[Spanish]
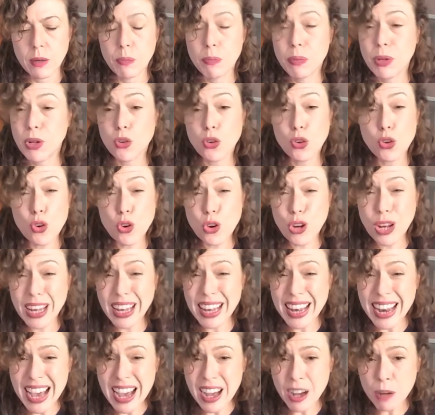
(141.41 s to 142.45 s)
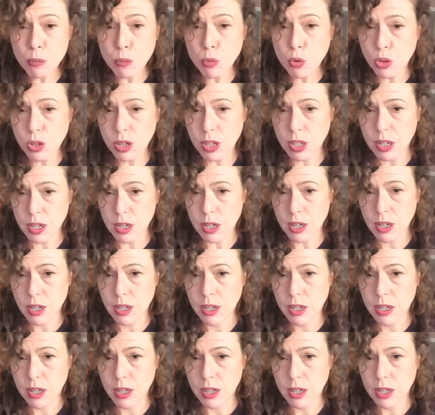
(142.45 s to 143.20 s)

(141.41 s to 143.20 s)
pero no la mujer,